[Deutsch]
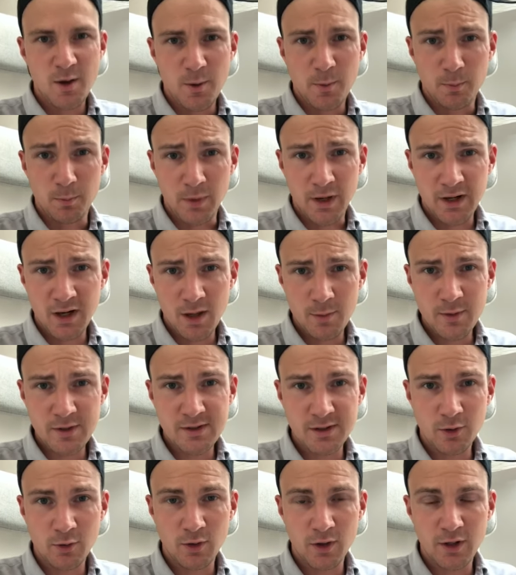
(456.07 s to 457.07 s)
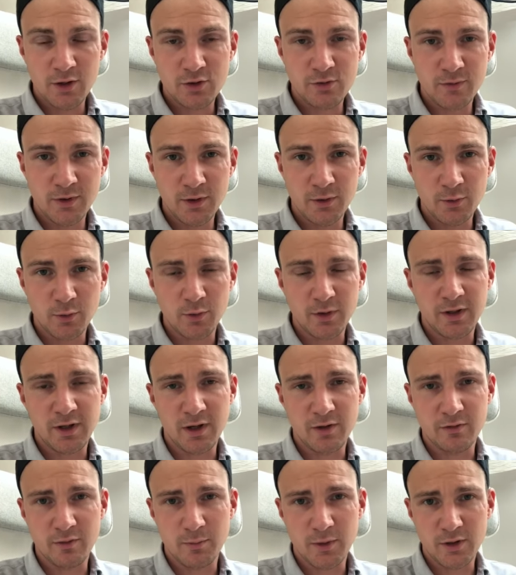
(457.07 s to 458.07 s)
Mein Name ist Nikolai Schwinn und ich
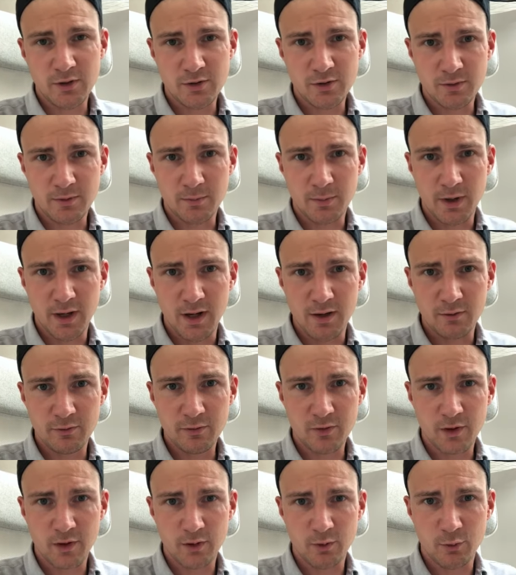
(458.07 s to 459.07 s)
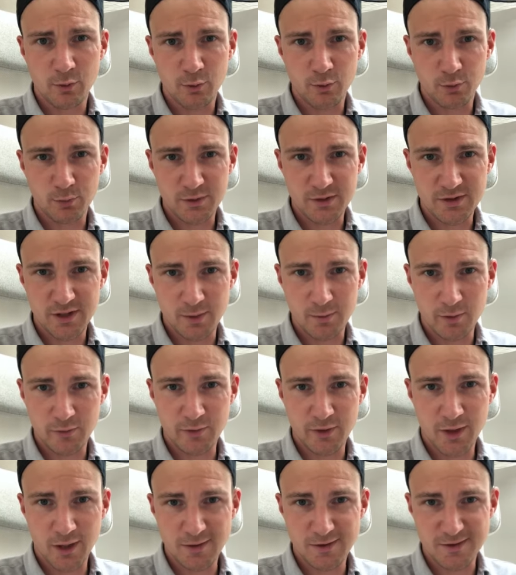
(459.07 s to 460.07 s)
helfe Menschen bei allen Fragen rund ums Thema
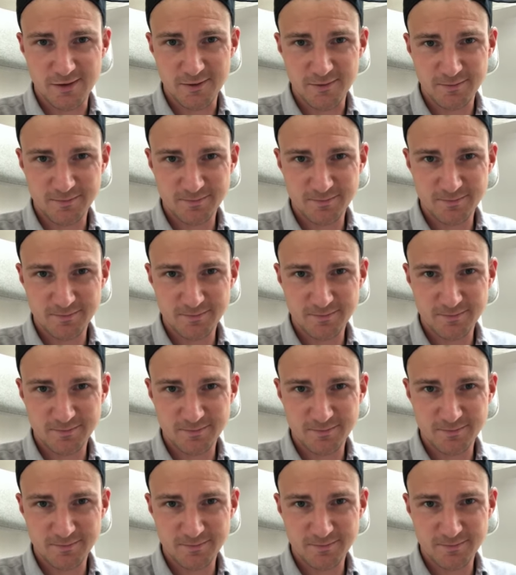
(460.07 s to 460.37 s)
Finanzen.